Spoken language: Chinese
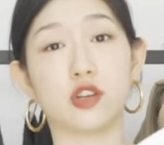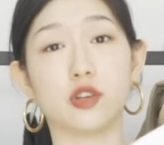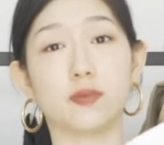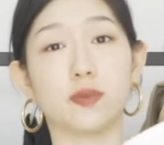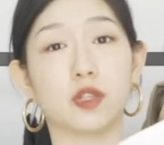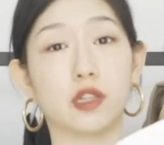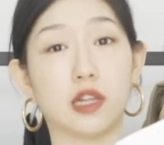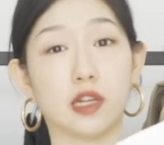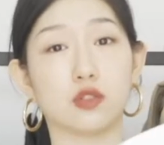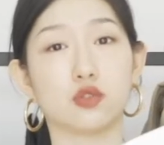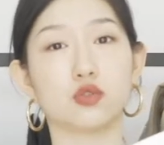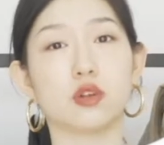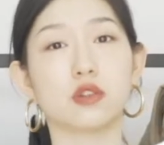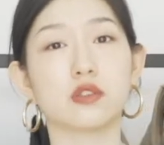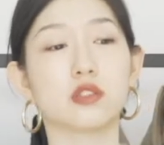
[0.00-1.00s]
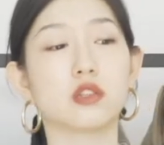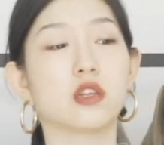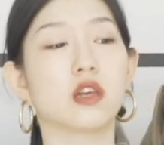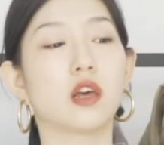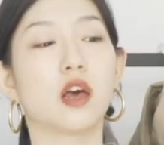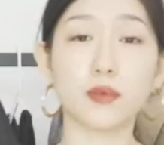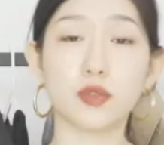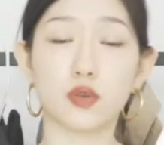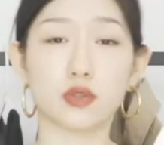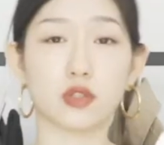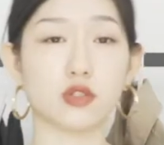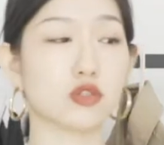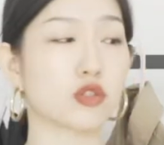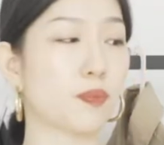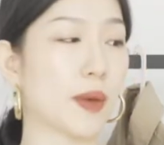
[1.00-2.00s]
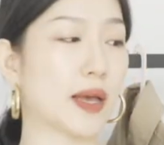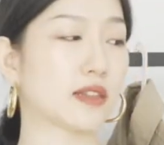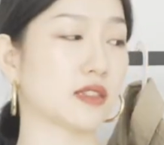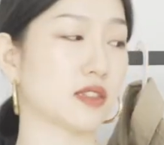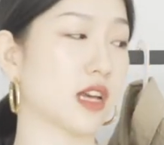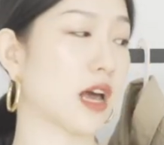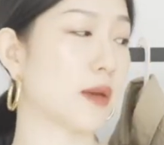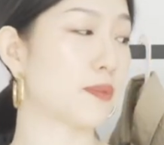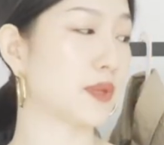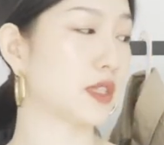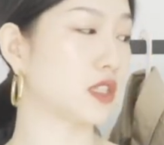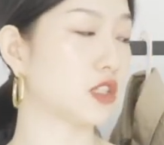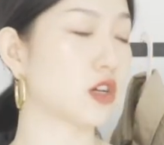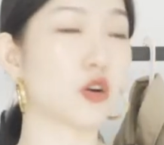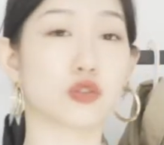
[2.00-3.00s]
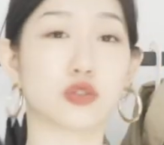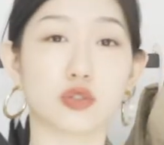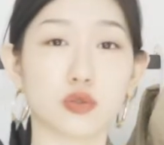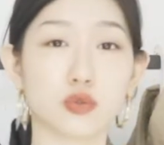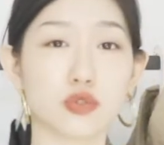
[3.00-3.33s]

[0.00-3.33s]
M 的男装系列，那有些就是版型还比较修